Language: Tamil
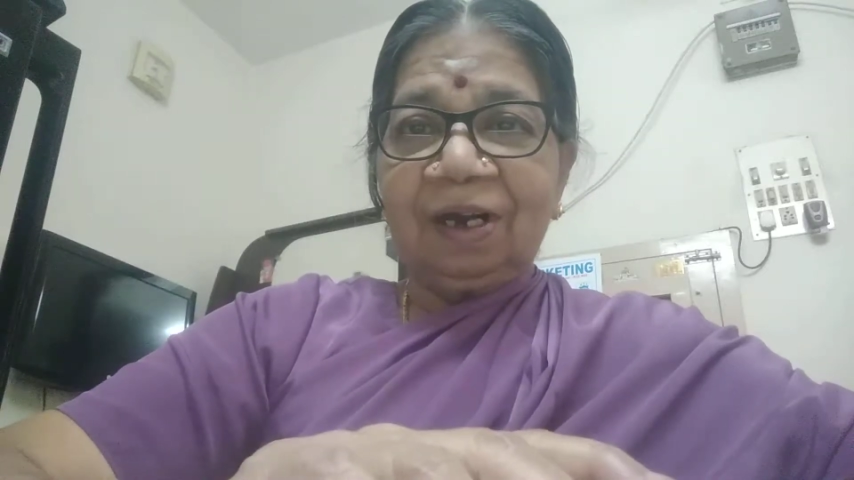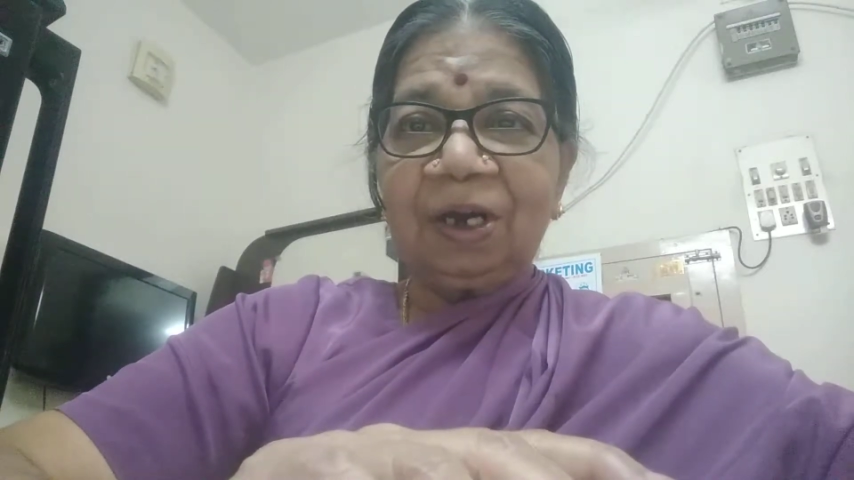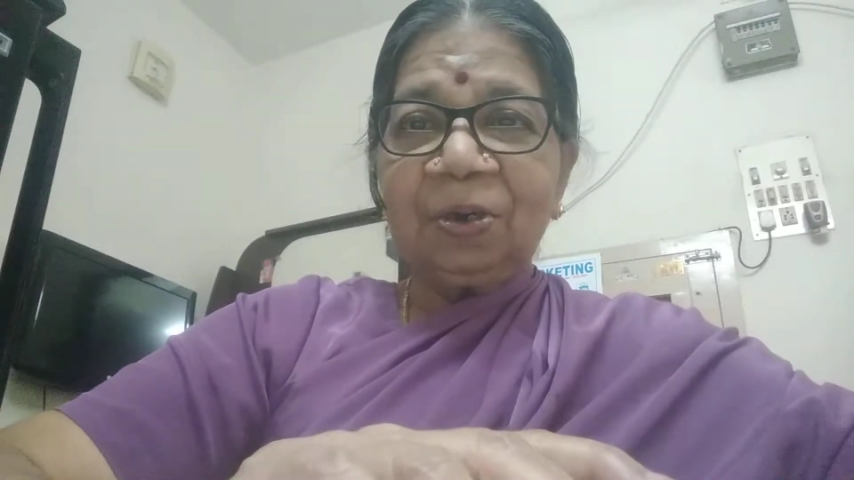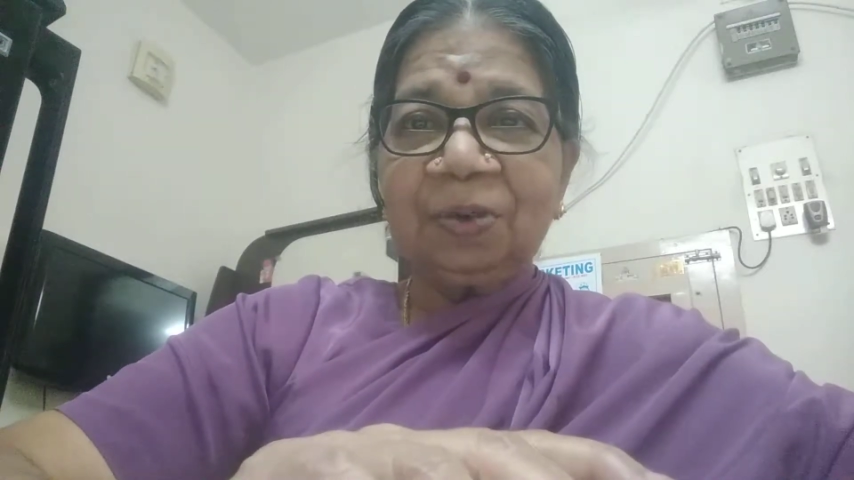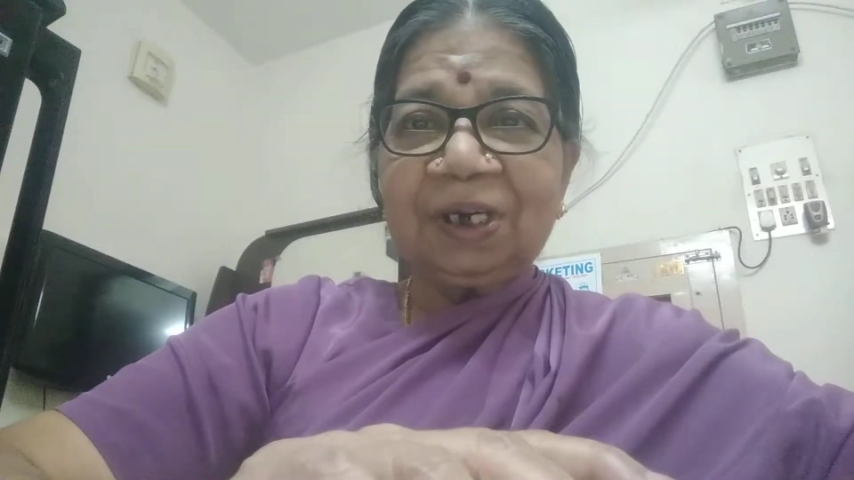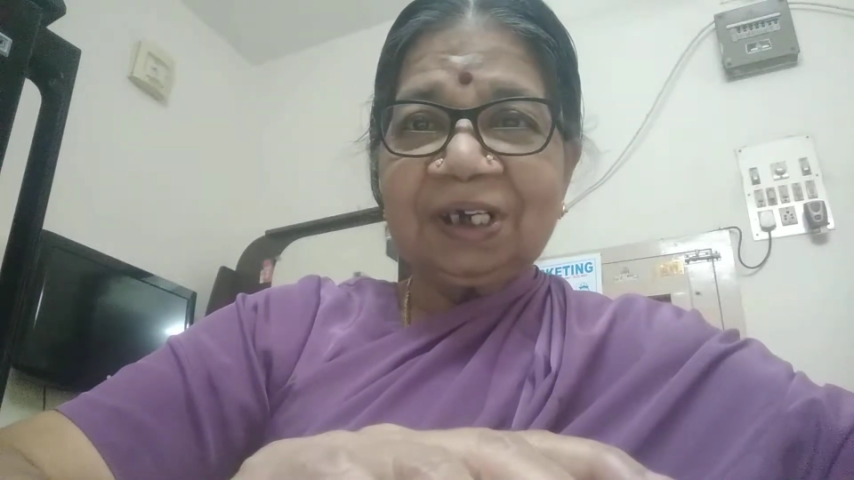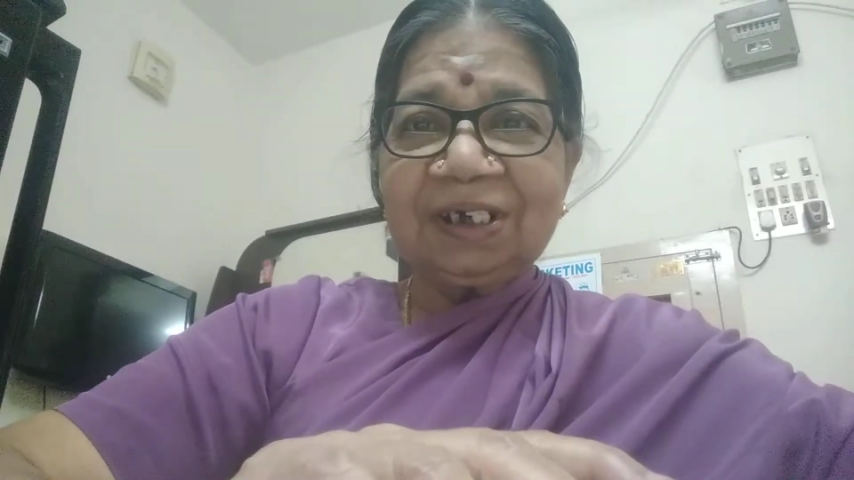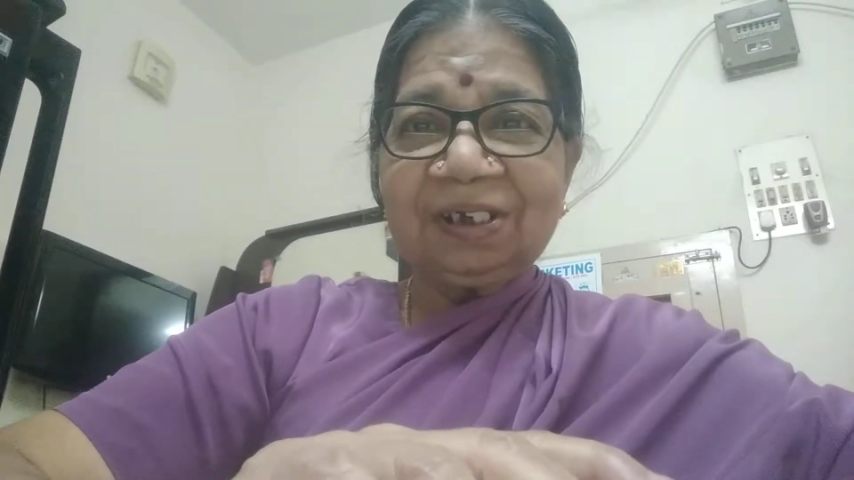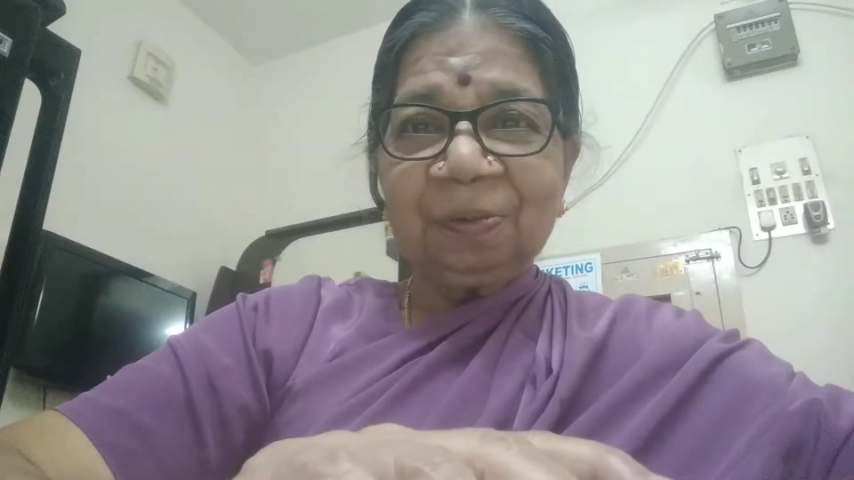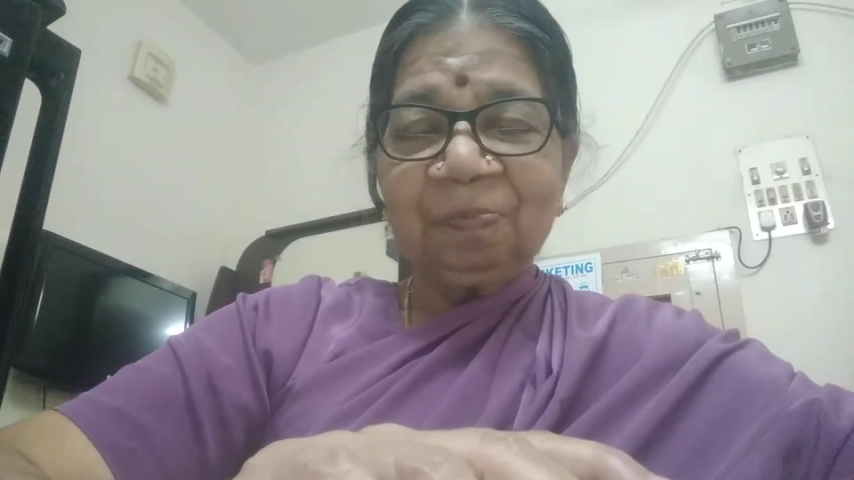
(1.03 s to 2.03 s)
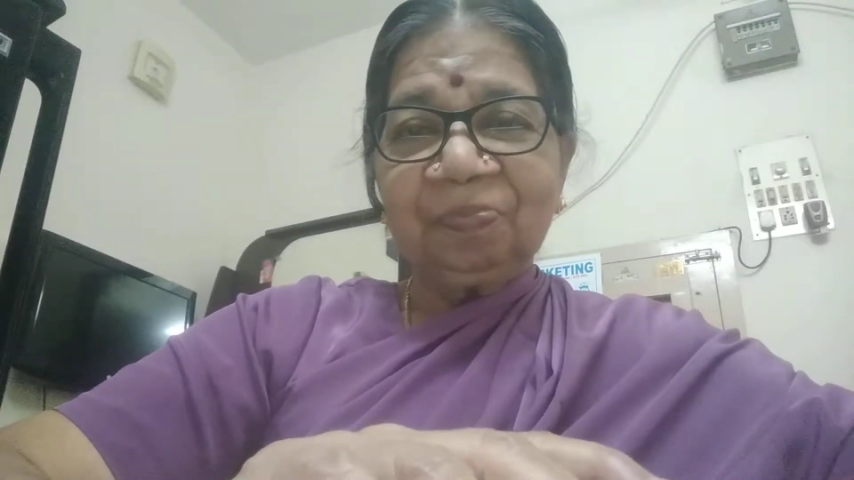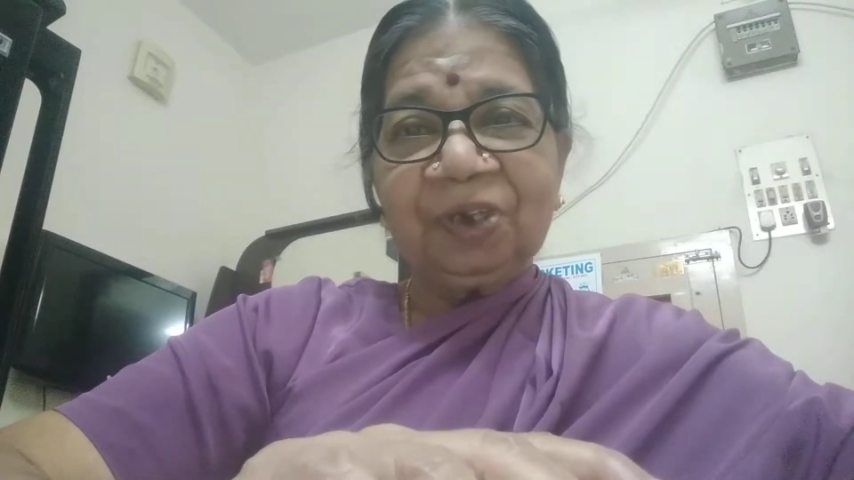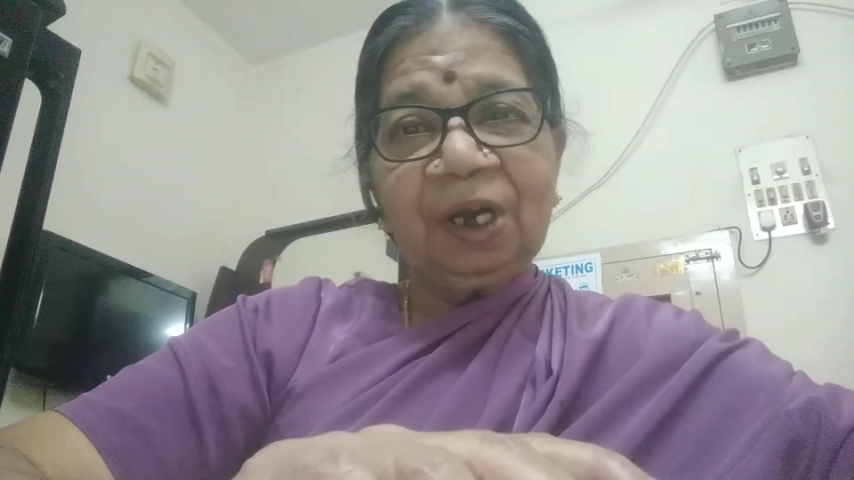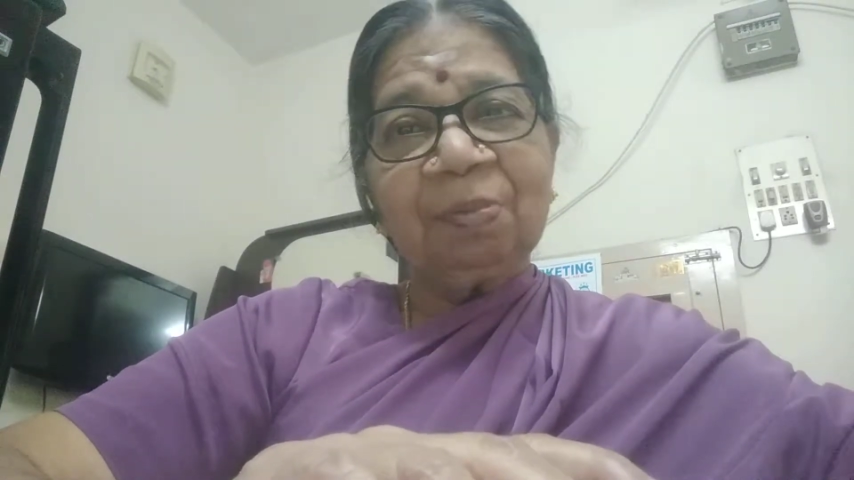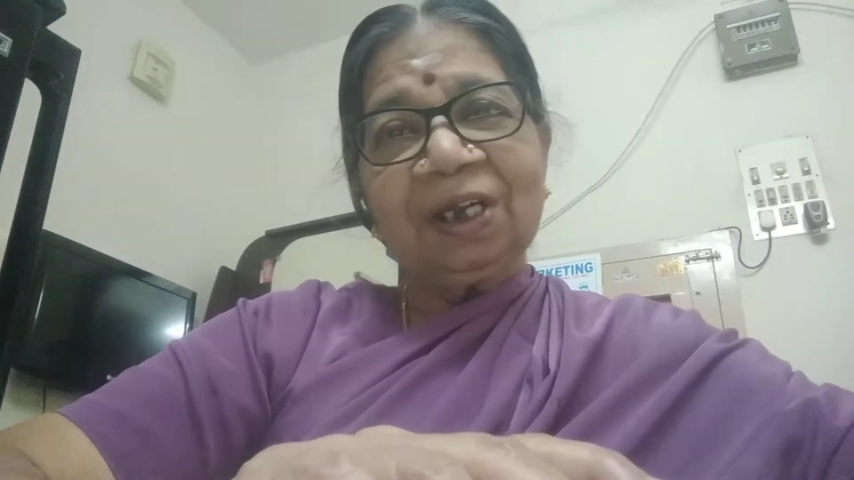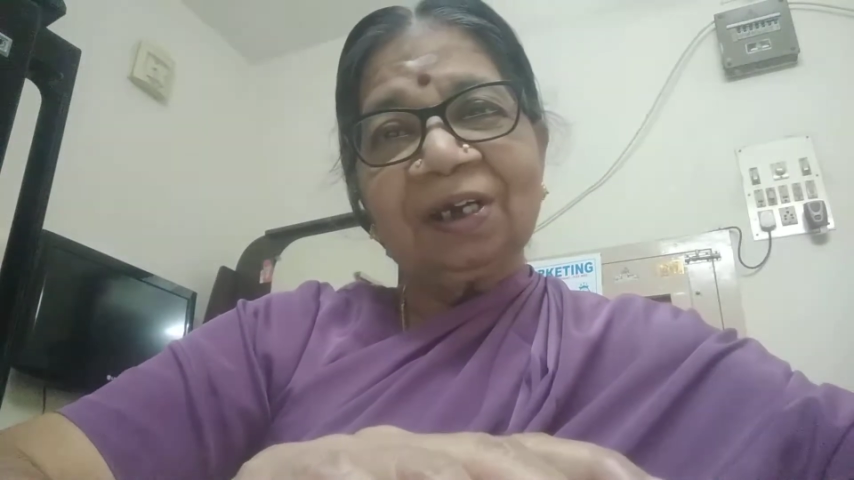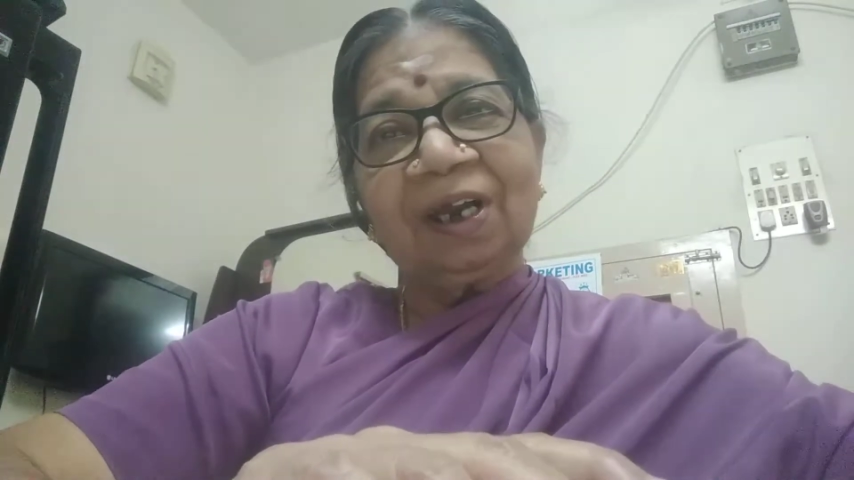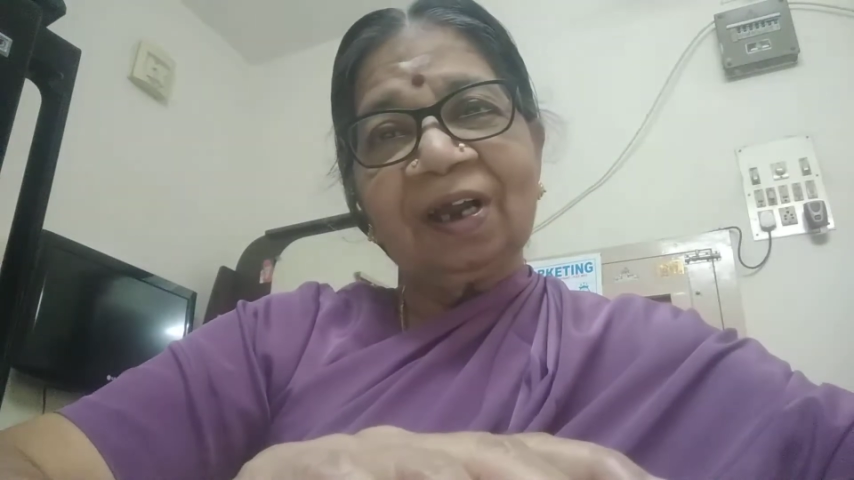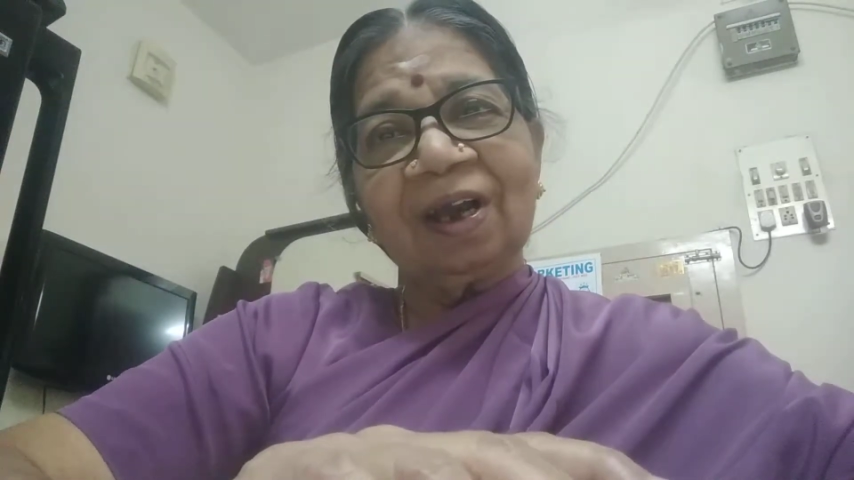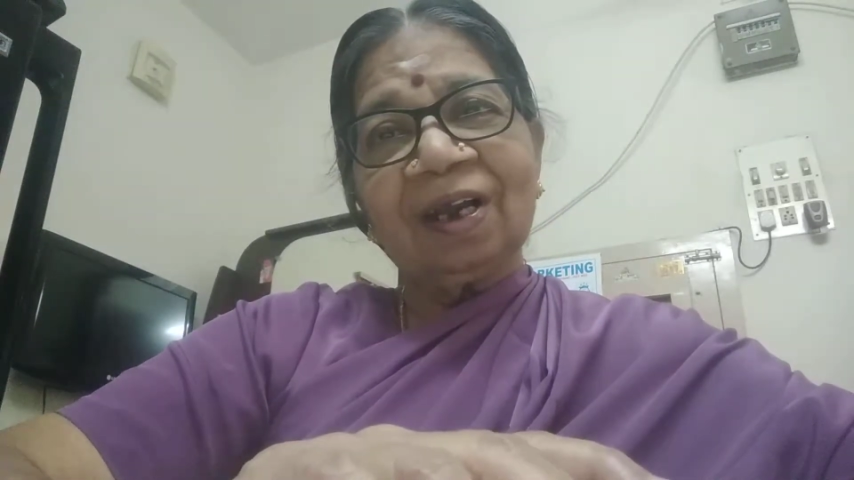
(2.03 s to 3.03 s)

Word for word: ஹலோ குட்டீஸ் எப்படி இருக்கீங்க